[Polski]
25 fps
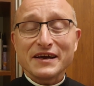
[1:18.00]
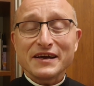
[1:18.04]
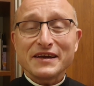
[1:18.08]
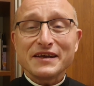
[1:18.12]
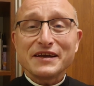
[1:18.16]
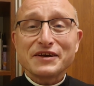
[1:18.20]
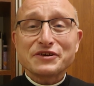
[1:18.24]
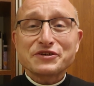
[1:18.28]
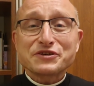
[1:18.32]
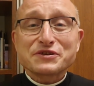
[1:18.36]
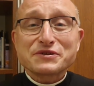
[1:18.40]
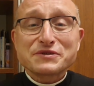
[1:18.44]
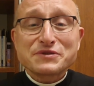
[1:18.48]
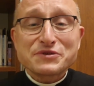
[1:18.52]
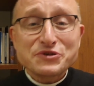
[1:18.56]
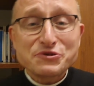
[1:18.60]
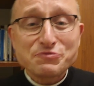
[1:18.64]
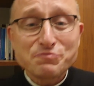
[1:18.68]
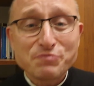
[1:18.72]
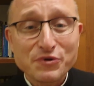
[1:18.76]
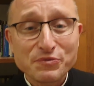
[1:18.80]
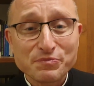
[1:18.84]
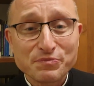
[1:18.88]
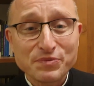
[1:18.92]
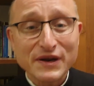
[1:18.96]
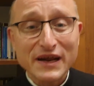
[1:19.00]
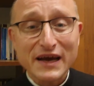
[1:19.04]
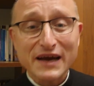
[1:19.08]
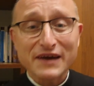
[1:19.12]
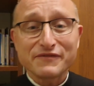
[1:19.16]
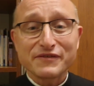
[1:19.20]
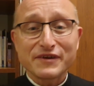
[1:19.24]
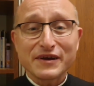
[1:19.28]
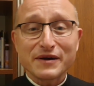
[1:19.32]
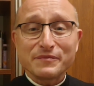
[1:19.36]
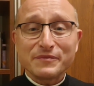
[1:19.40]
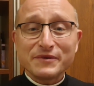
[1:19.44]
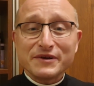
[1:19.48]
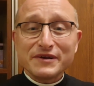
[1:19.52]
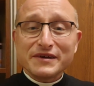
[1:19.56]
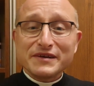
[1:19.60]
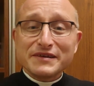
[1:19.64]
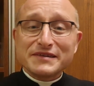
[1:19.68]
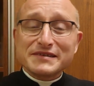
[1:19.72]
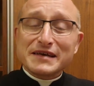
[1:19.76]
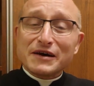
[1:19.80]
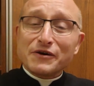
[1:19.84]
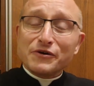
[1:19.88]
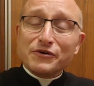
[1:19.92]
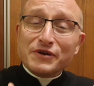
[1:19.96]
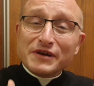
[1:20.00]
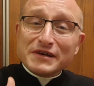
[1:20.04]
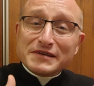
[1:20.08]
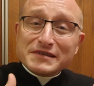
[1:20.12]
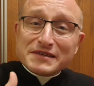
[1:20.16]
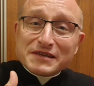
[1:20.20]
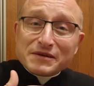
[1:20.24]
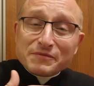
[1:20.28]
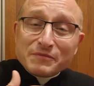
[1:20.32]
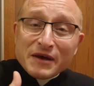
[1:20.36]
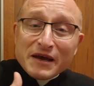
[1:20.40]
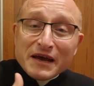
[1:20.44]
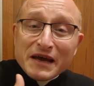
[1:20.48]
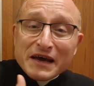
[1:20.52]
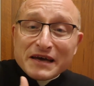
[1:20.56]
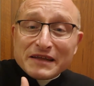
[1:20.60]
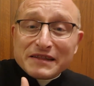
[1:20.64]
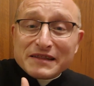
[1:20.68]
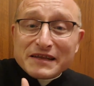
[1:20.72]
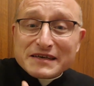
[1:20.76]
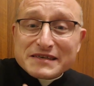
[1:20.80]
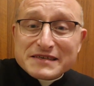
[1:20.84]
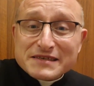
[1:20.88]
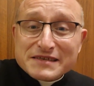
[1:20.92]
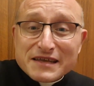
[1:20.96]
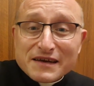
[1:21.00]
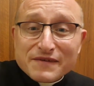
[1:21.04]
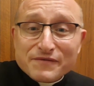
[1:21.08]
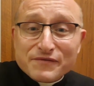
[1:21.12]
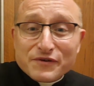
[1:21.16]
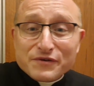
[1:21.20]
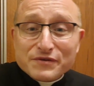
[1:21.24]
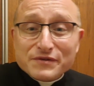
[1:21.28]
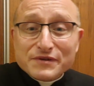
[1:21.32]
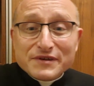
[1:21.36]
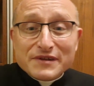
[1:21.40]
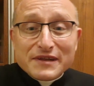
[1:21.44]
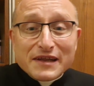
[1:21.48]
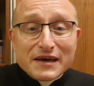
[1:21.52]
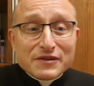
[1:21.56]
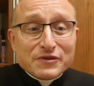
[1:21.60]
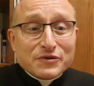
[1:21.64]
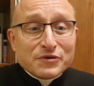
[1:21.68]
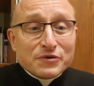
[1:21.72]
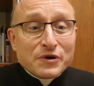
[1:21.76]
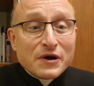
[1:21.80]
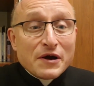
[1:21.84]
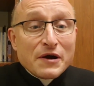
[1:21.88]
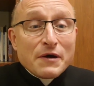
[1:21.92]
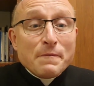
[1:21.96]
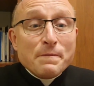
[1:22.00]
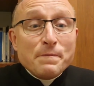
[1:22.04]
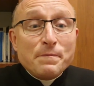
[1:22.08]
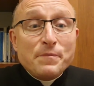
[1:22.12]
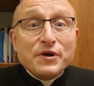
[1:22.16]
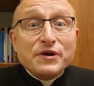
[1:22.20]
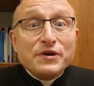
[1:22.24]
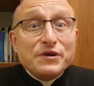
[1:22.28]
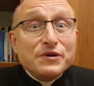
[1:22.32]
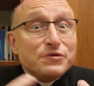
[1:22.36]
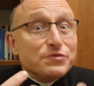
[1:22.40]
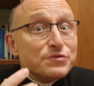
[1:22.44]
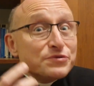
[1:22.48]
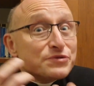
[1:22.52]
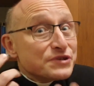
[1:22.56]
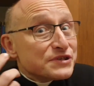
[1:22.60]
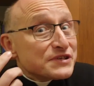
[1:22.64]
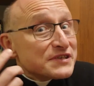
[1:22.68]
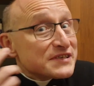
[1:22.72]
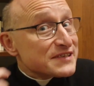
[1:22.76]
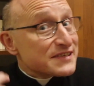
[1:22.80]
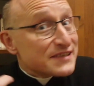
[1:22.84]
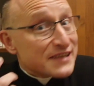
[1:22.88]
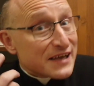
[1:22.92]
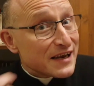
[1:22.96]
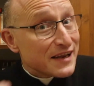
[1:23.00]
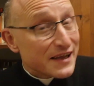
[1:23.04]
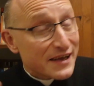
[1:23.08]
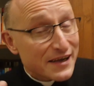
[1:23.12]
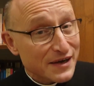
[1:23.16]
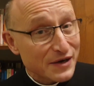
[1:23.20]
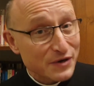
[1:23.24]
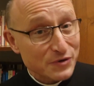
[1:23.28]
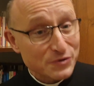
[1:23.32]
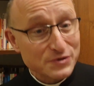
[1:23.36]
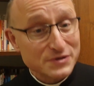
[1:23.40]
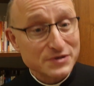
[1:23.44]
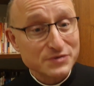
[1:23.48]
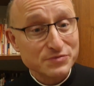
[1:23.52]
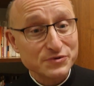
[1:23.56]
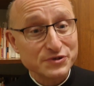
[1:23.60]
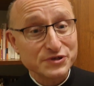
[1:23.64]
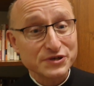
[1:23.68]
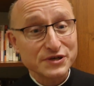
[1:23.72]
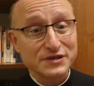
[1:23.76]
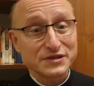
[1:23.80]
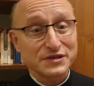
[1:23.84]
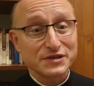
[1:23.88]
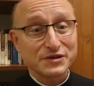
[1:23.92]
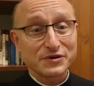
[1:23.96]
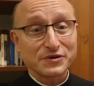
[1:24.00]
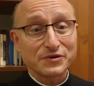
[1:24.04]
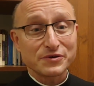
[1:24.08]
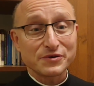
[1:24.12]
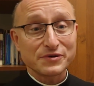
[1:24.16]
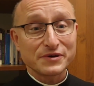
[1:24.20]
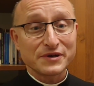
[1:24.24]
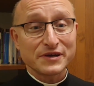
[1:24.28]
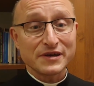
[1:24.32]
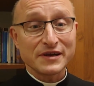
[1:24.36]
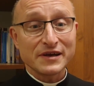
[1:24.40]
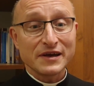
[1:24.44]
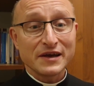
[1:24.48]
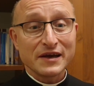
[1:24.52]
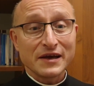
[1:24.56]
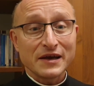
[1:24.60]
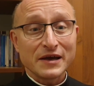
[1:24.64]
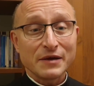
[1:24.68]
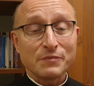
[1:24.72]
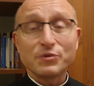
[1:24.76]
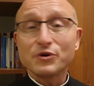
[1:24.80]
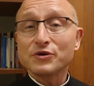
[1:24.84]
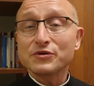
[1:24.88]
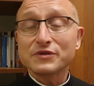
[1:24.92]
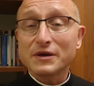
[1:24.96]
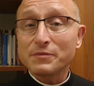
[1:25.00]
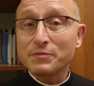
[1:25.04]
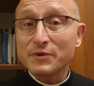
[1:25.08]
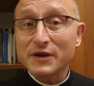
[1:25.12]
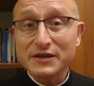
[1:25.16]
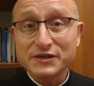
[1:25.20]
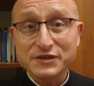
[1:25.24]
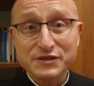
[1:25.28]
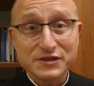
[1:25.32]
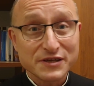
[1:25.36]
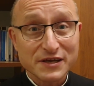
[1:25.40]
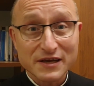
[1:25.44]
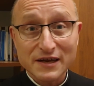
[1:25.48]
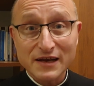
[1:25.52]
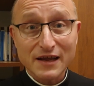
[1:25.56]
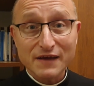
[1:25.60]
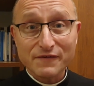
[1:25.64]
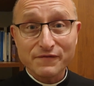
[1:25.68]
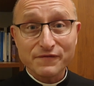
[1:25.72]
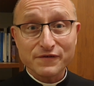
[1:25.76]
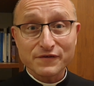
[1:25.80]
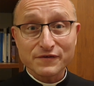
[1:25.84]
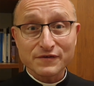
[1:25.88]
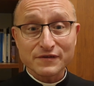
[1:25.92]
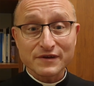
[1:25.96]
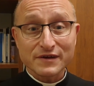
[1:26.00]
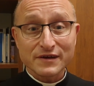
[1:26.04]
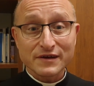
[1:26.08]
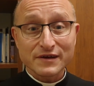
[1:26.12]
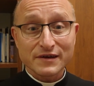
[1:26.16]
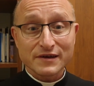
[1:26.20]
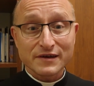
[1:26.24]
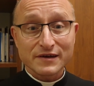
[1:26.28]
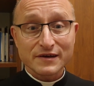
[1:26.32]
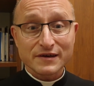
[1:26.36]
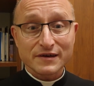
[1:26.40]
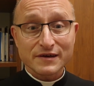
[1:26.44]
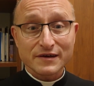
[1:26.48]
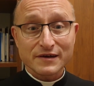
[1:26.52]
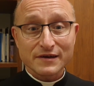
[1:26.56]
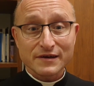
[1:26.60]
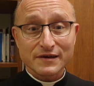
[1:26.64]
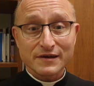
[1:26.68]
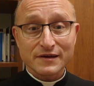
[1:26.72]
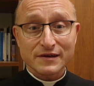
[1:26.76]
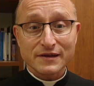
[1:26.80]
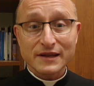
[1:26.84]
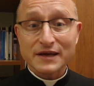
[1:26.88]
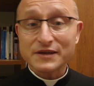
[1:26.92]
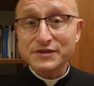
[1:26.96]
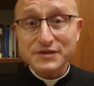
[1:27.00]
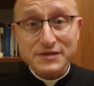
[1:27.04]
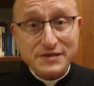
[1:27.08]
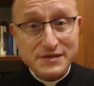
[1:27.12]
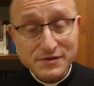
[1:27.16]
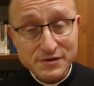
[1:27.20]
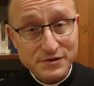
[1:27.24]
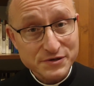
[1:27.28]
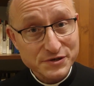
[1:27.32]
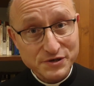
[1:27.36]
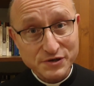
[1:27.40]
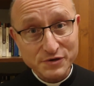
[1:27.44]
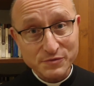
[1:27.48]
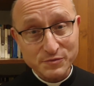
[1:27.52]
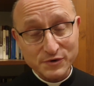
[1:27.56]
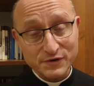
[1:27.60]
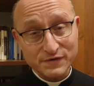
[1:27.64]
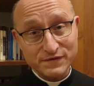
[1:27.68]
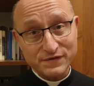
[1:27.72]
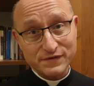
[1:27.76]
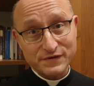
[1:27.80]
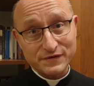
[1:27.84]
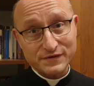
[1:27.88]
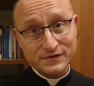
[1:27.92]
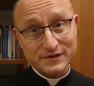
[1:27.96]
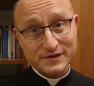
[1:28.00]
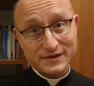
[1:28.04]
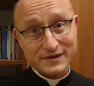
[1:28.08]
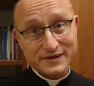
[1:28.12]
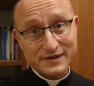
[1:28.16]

I jeszcze coś poprawiam, i, i cały jestem nastawiony na to, by już z daleka usłyszeć kroki, by odebrać telefon, nacisnąć domofon.